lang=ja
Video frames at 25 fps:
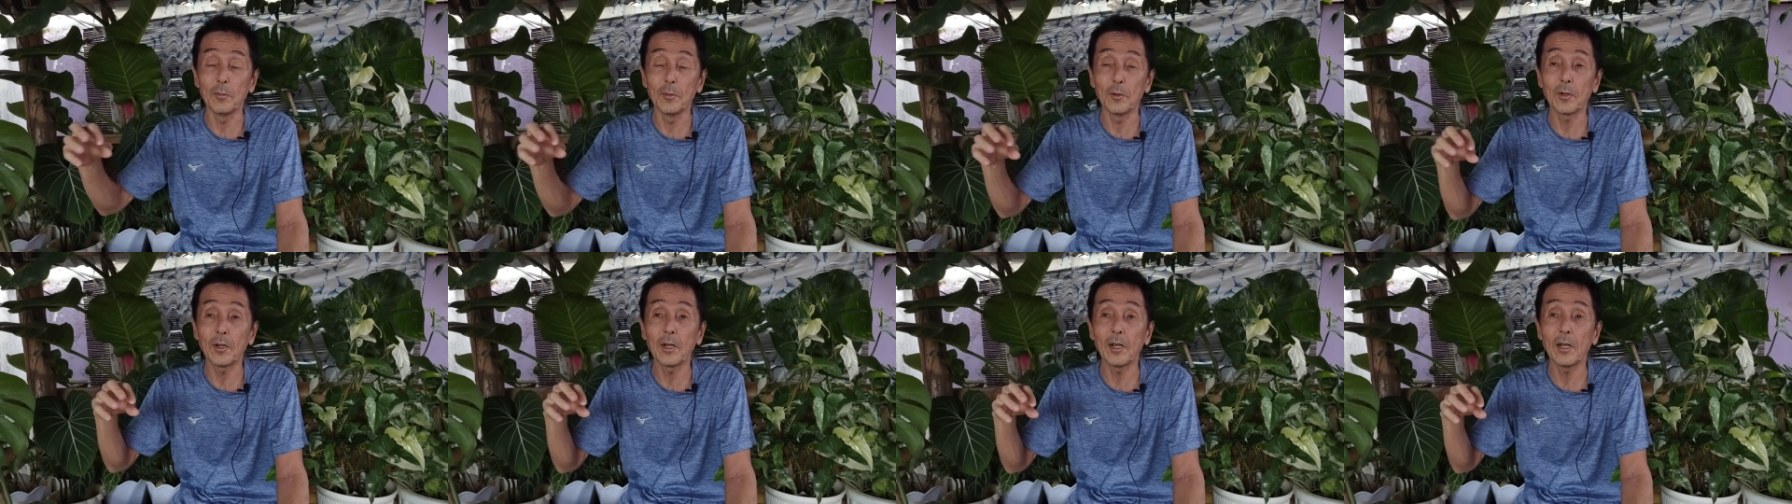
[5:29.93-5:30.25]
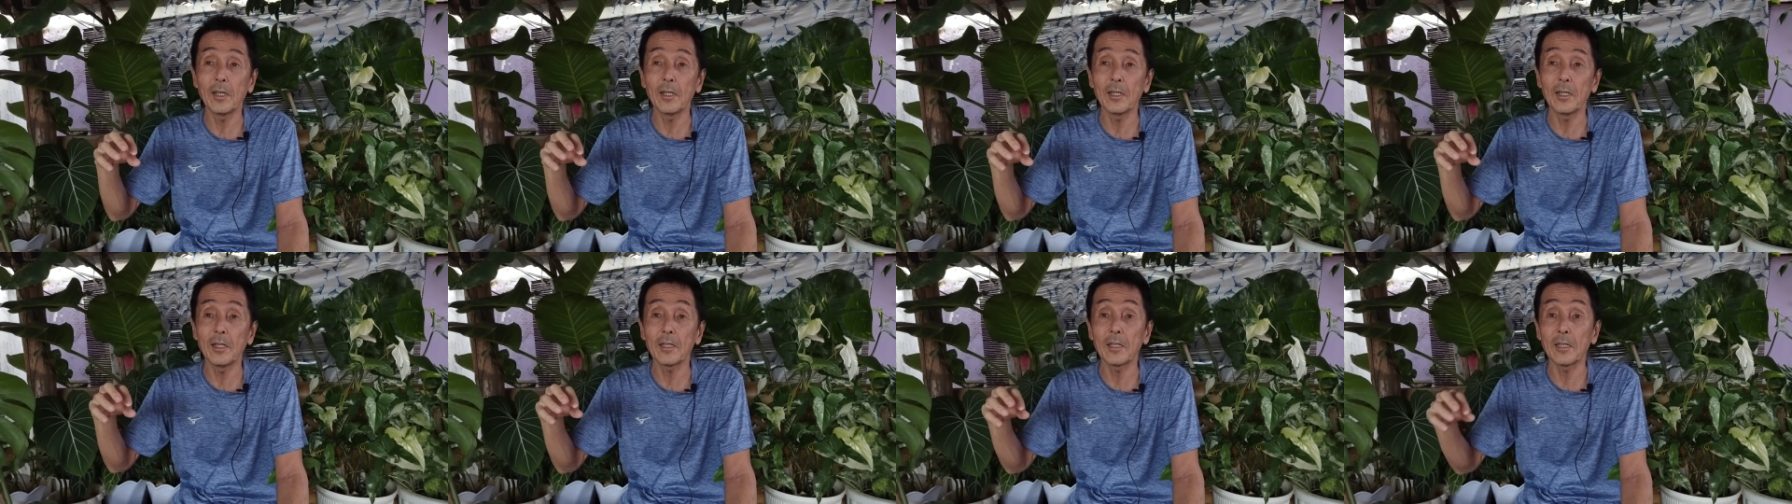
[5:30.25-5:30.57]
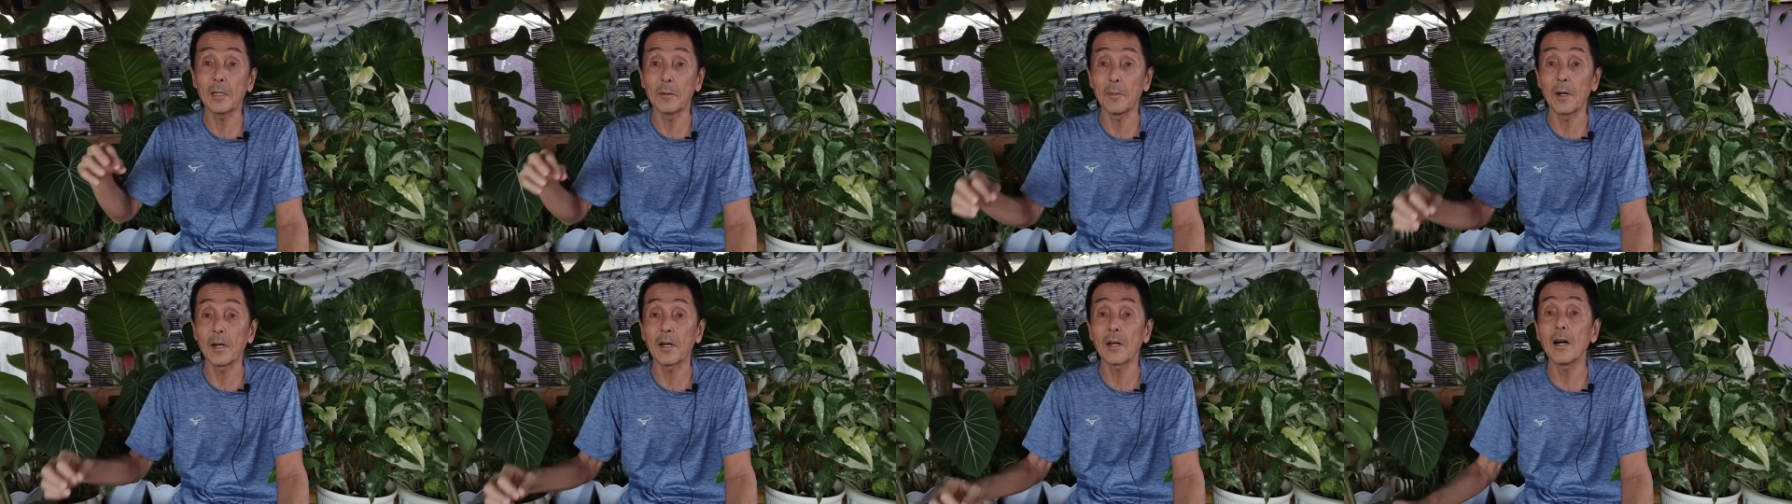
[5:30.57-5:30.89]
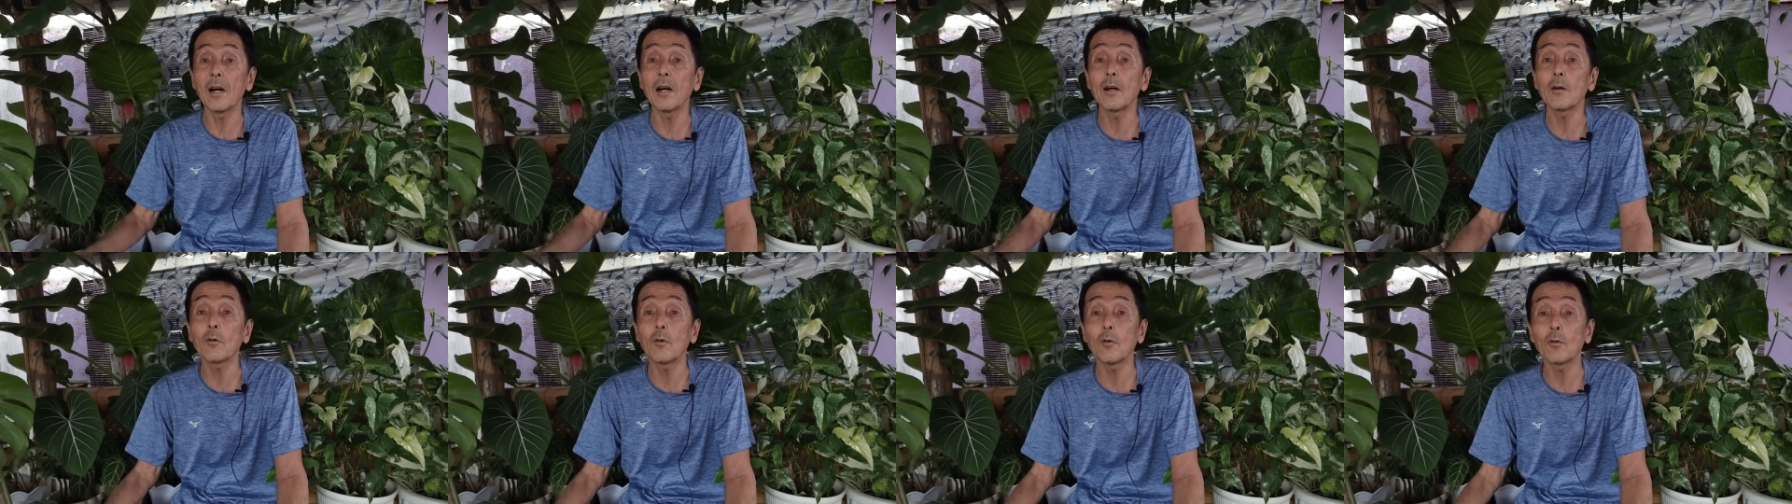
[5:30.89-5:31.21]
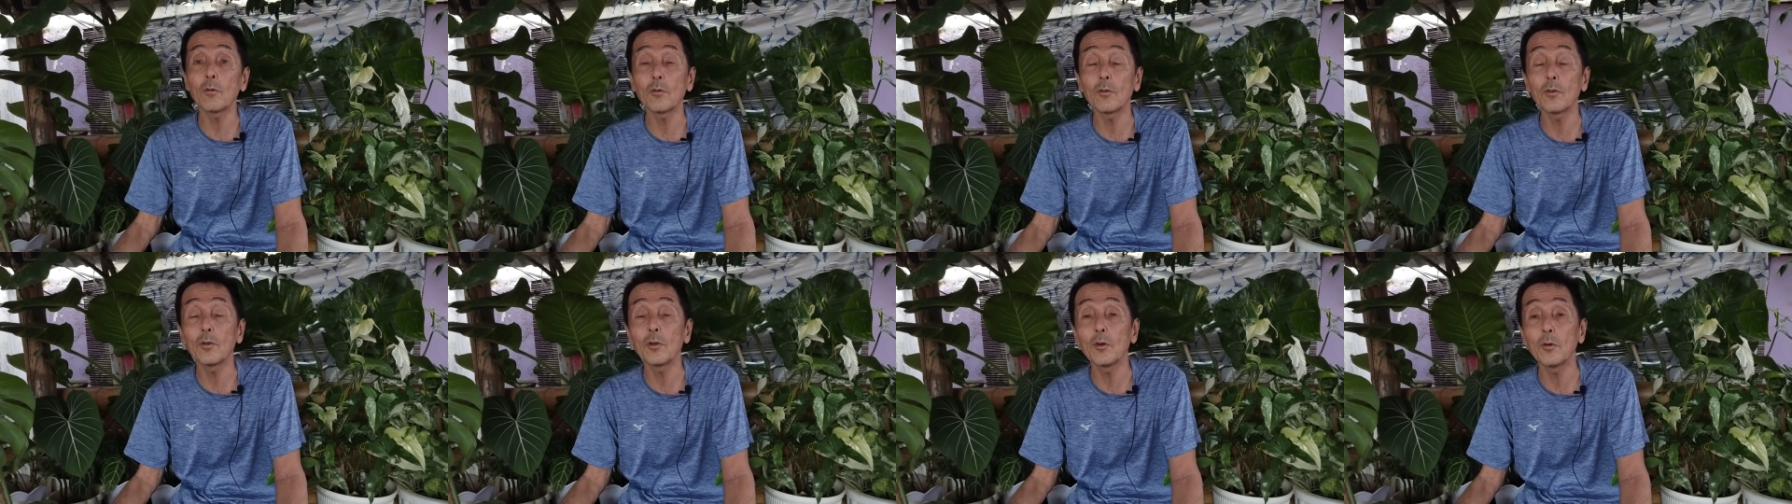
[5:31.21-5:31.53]
向かいにあった、まあ、韓
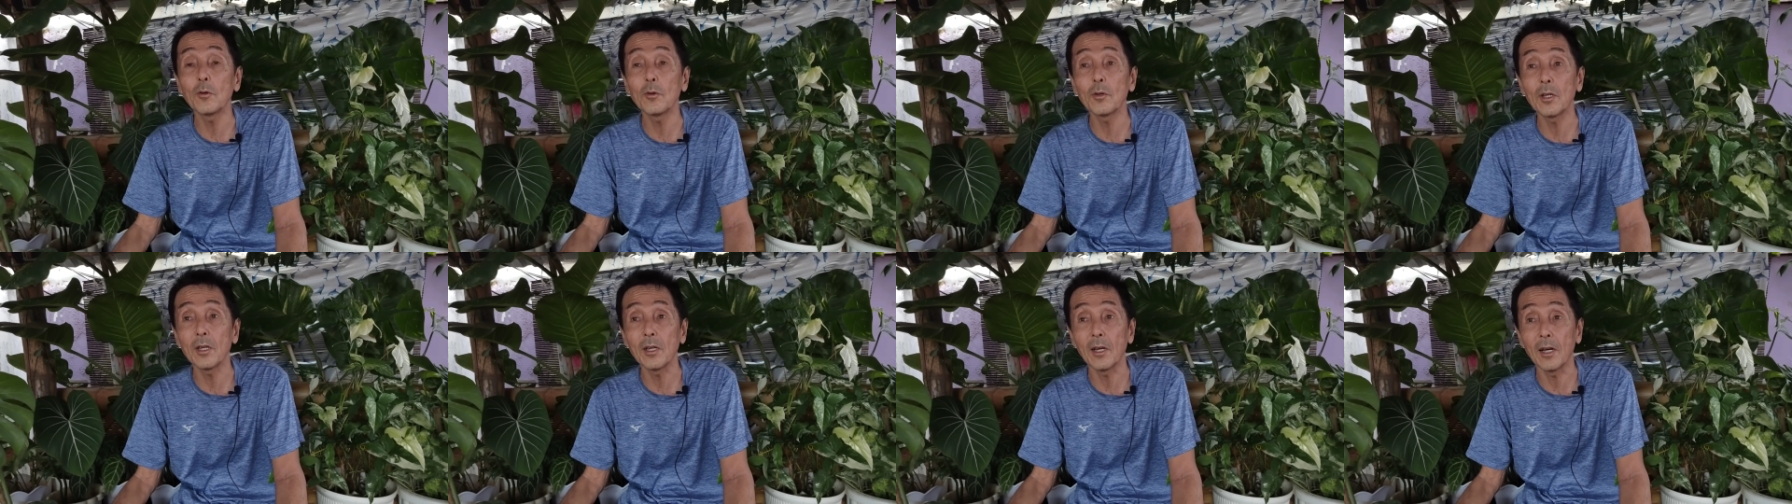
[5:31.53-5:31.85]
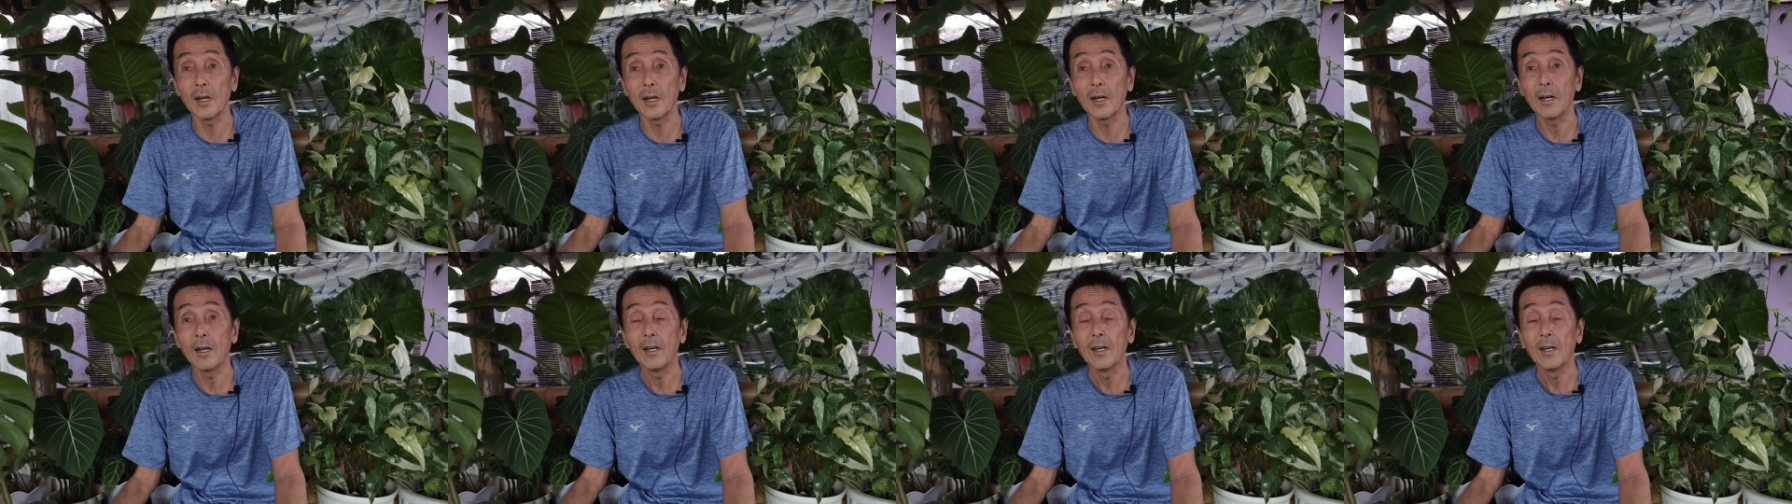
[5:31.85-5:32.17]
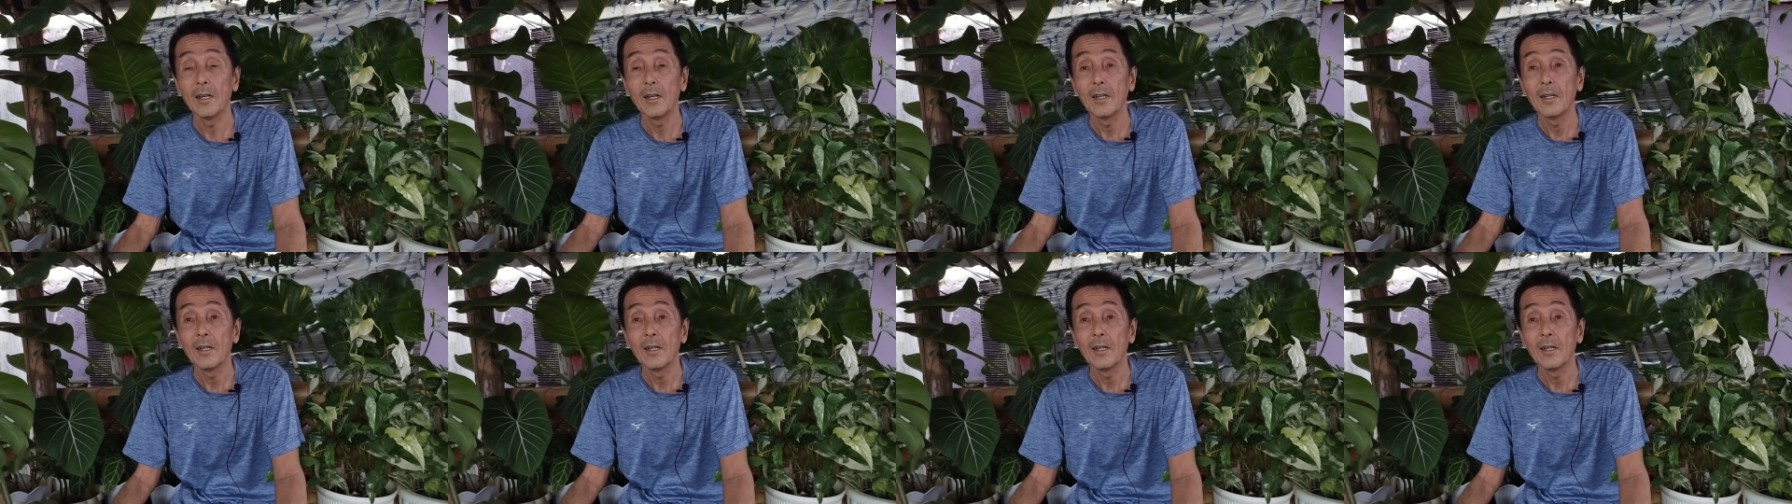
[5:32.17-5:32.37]
国料理屋